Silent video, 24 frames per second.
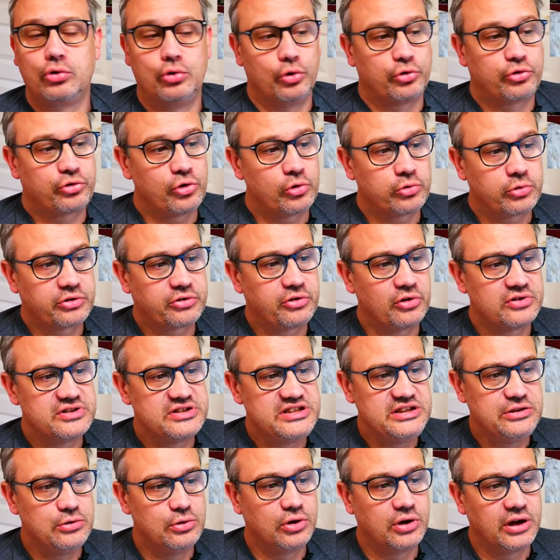de
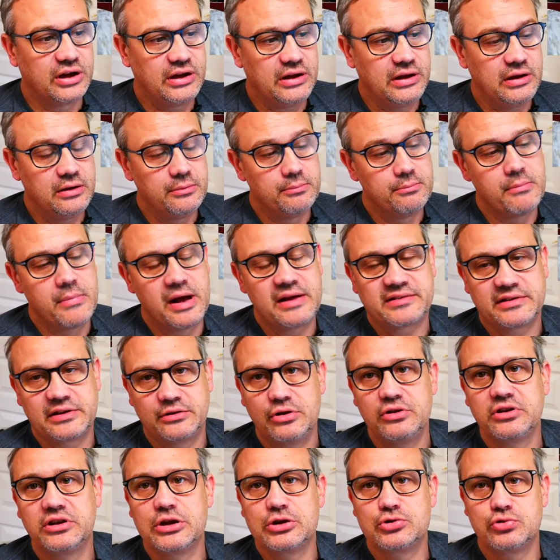170 degrés, bah ça
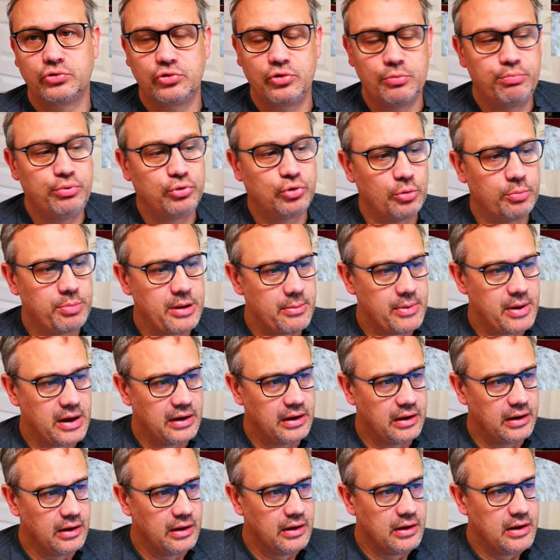donne quelque chose de plutôt pas
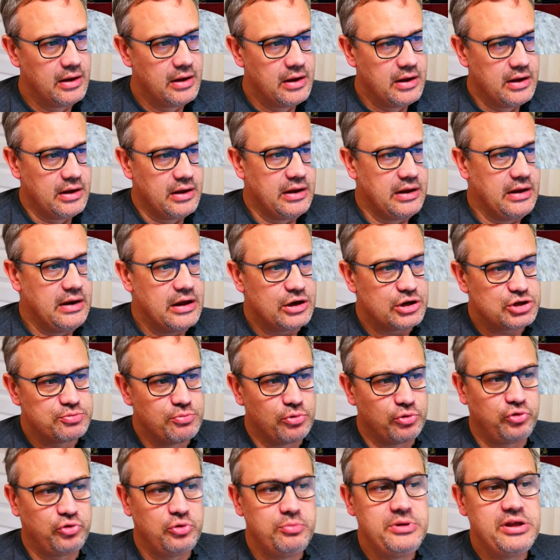mal. Et là, je me
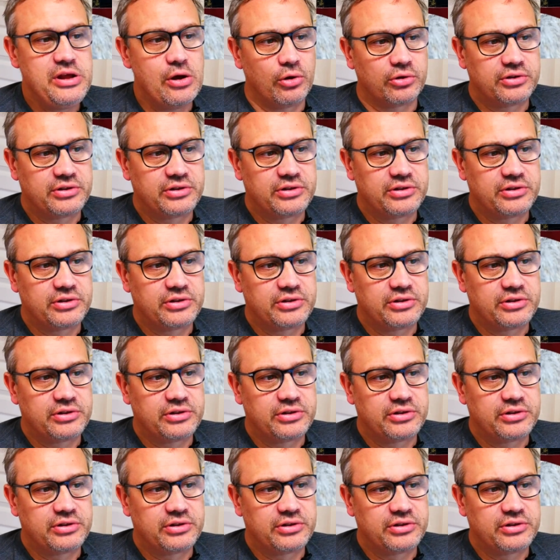suis mis en